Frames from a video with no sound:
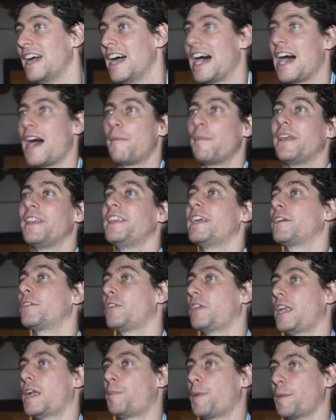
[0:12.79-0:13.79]
a
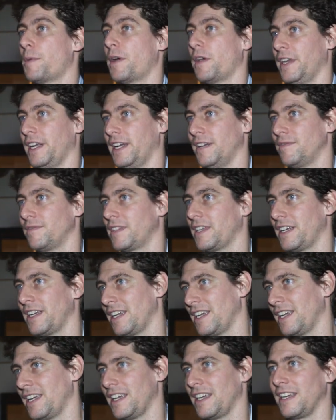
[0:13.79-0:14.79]
mediados de la primavera
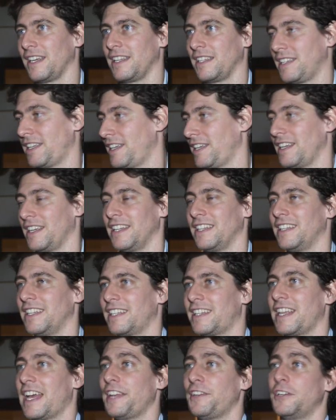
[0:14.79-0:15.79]
de
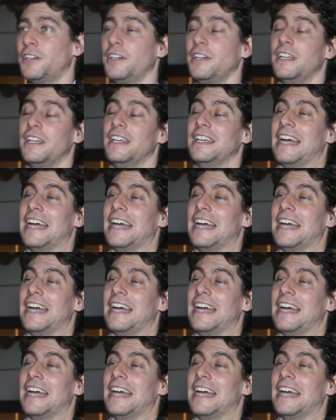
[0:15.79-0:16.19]
este año